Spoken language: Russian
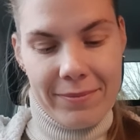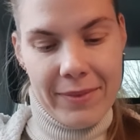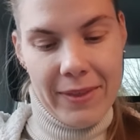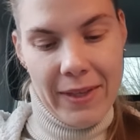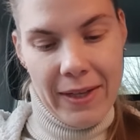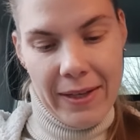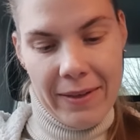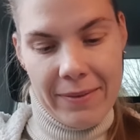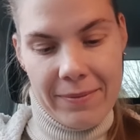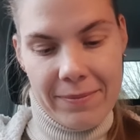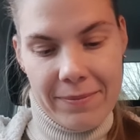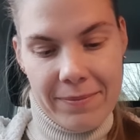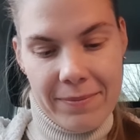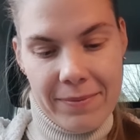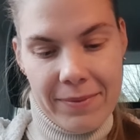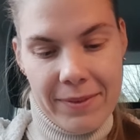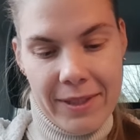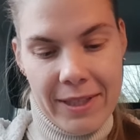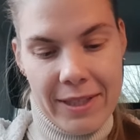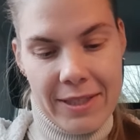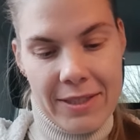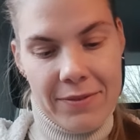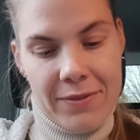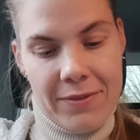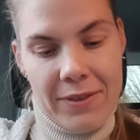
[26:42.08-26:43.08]
да,
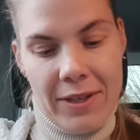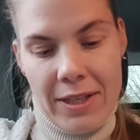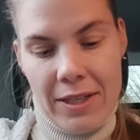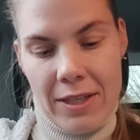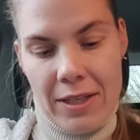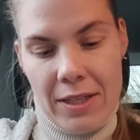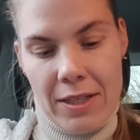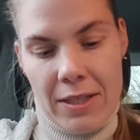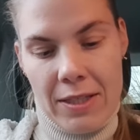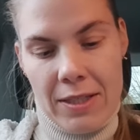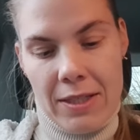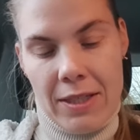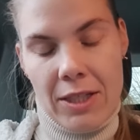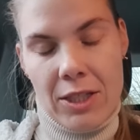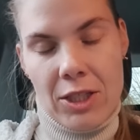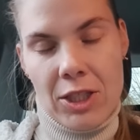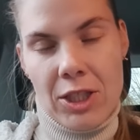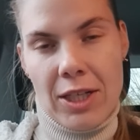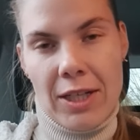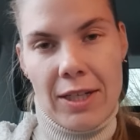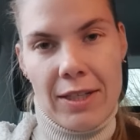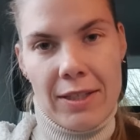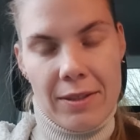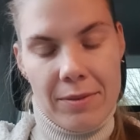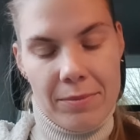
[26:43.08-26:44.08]
название
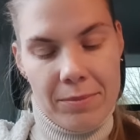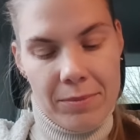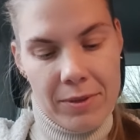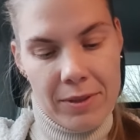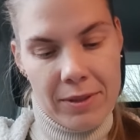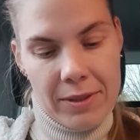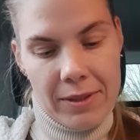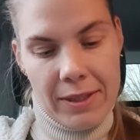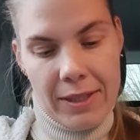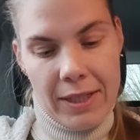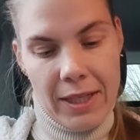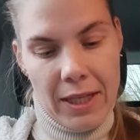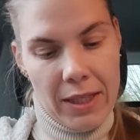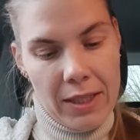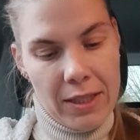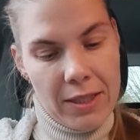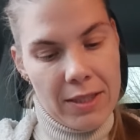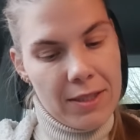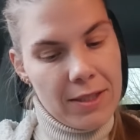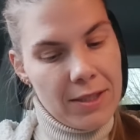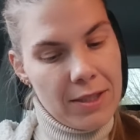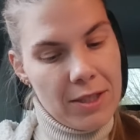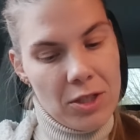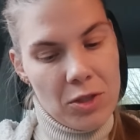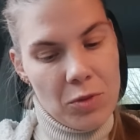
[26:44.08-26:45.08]
изначально было Cat
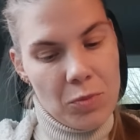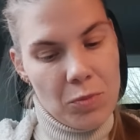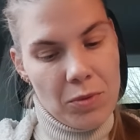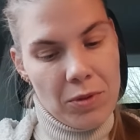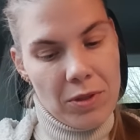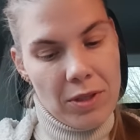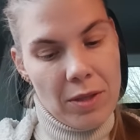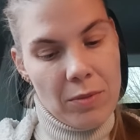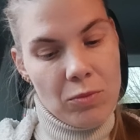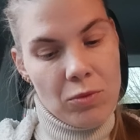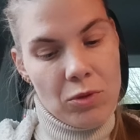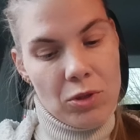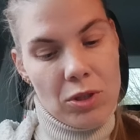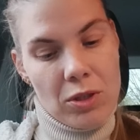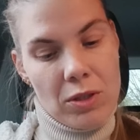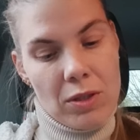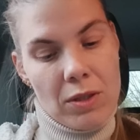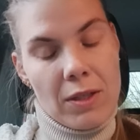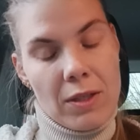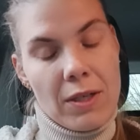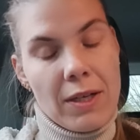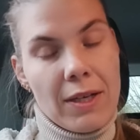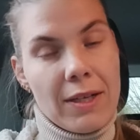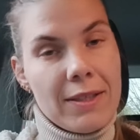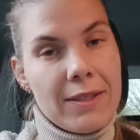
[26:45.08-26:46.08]
and Stitch, потому что
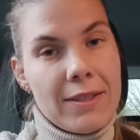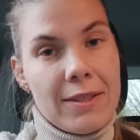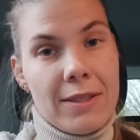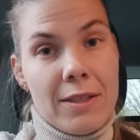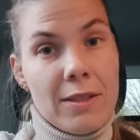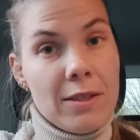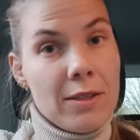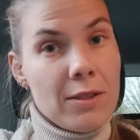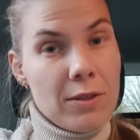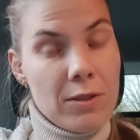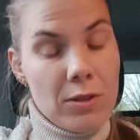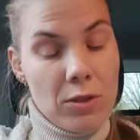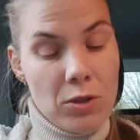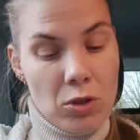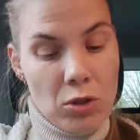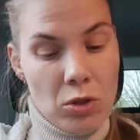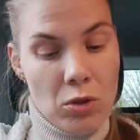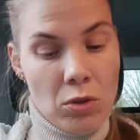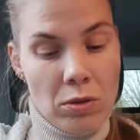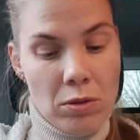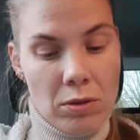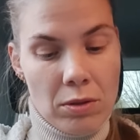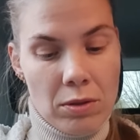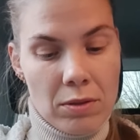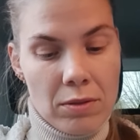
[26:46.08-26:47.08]
Катя и
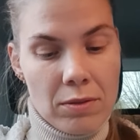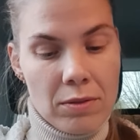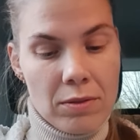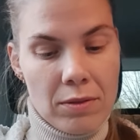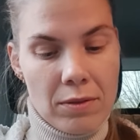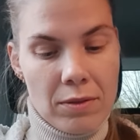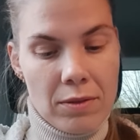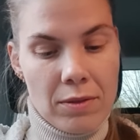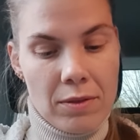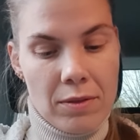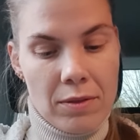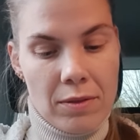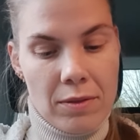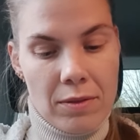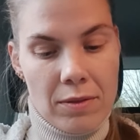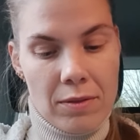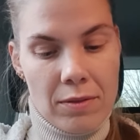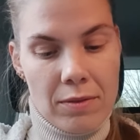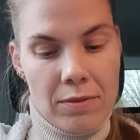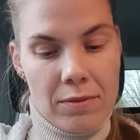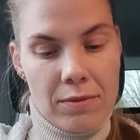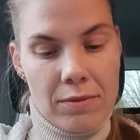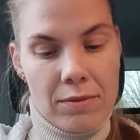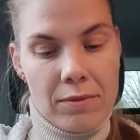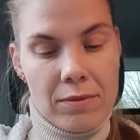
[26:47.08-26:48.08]
Стежок,
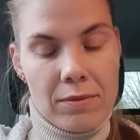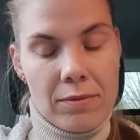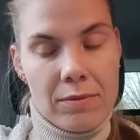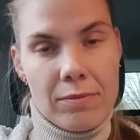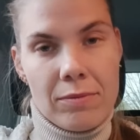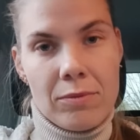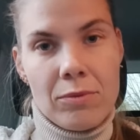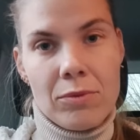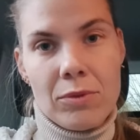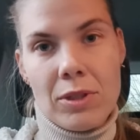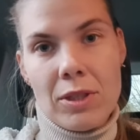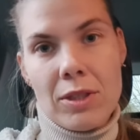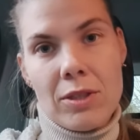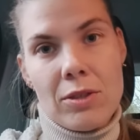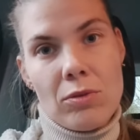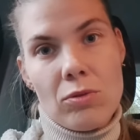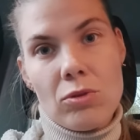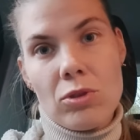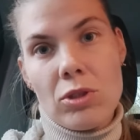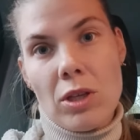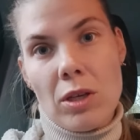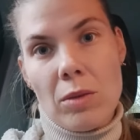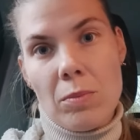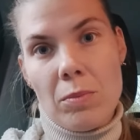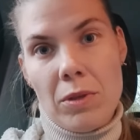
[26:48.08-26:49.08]
а, ну, если
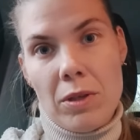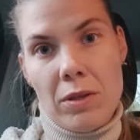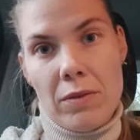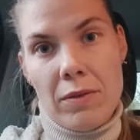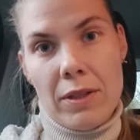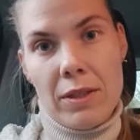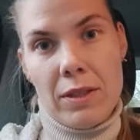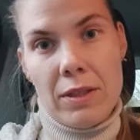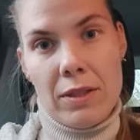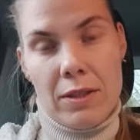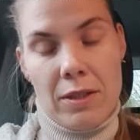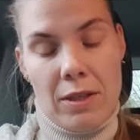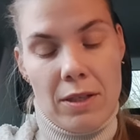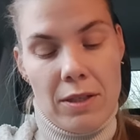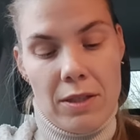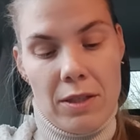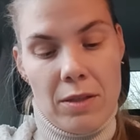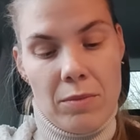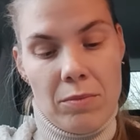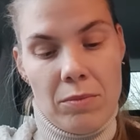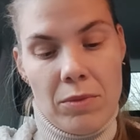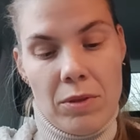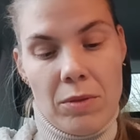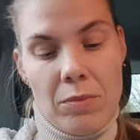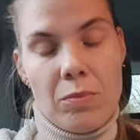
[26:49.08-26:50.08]
уж так переводить,
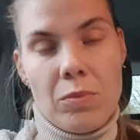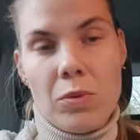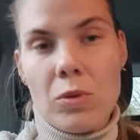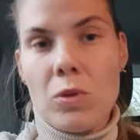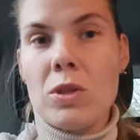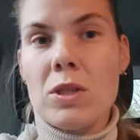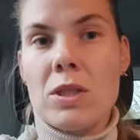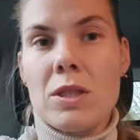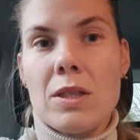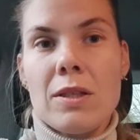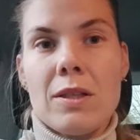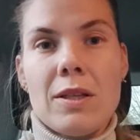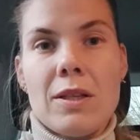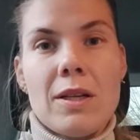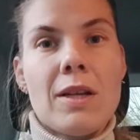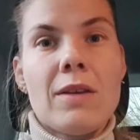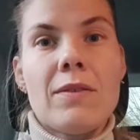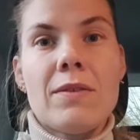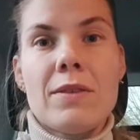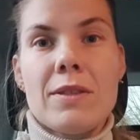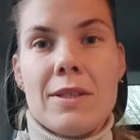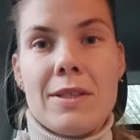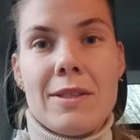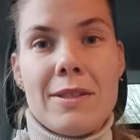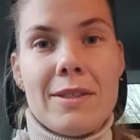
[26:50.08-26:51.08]
хотя мне просто
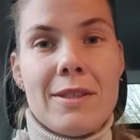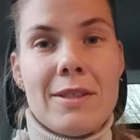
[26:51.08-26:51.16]
нравится